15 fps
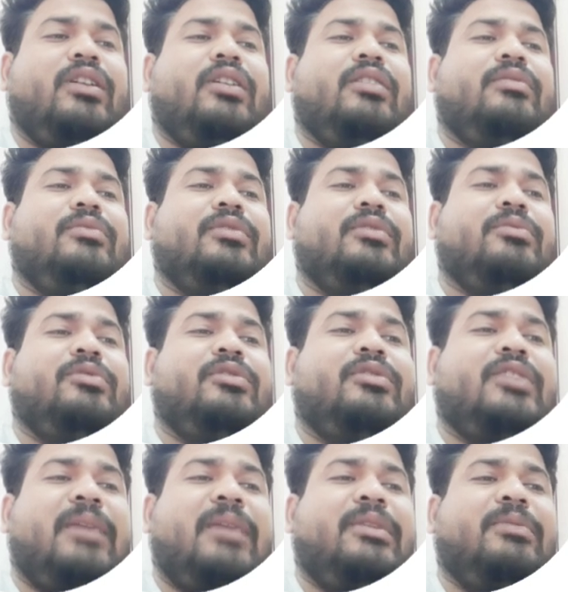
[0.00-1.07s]

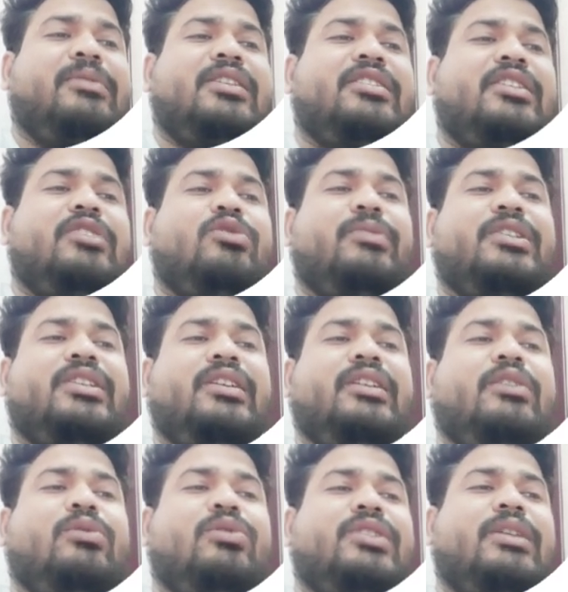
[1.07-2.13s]
टाइम की वजह से जो
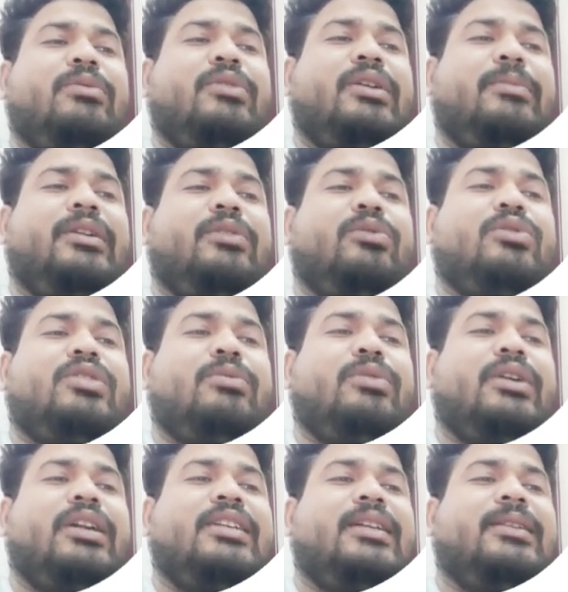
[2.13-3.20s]
मशीन की कॉस्ट है वो कैपिटल कॉस्ट
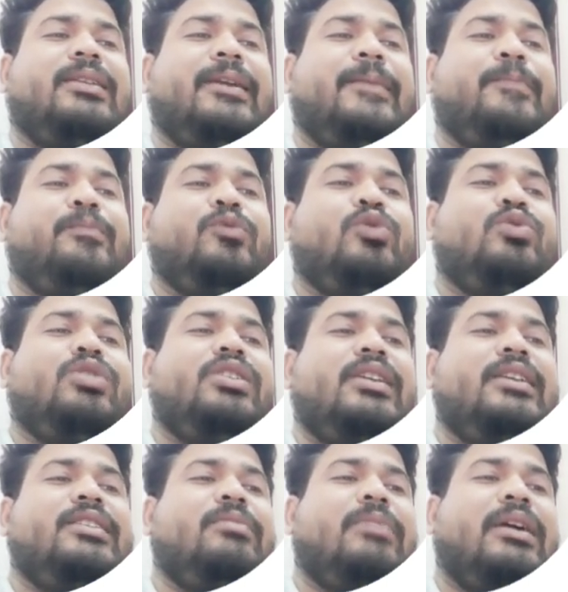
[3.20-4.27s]
है वो घट जाती है तो
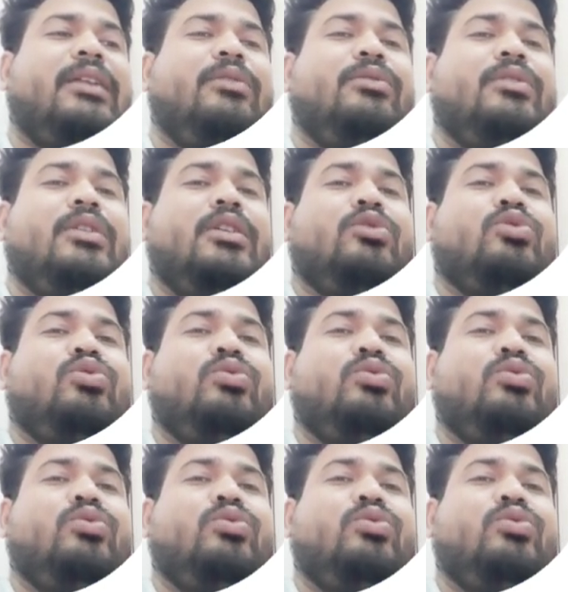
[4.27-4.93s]
चीज़ें ऐसे मान लो